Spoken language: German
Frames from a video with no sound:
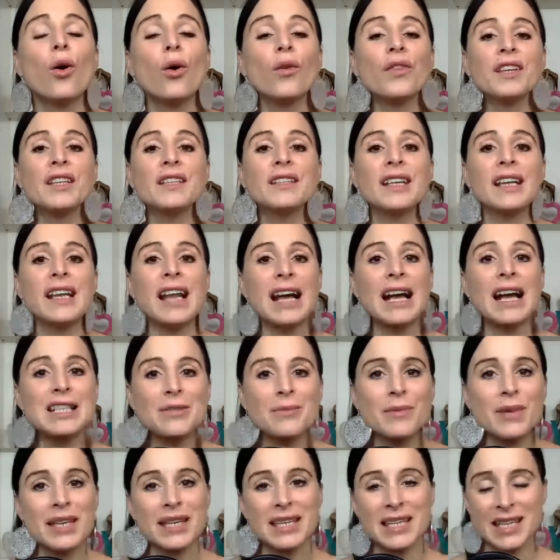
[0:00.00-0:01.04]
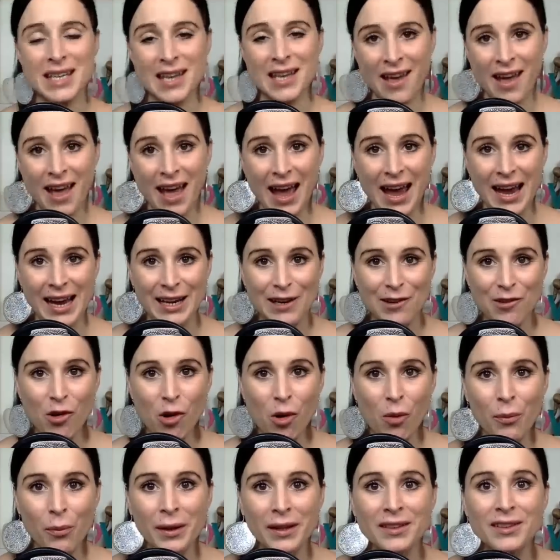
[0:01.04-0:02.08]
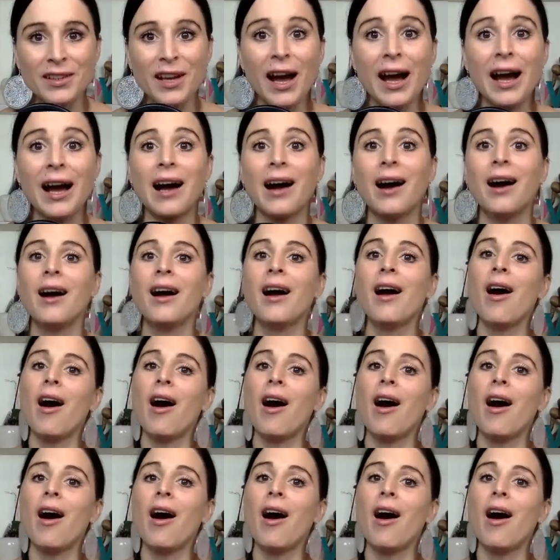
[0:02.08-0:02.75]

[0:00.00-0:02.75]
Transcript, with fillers: und hinterlass mir hier einen Kommentar.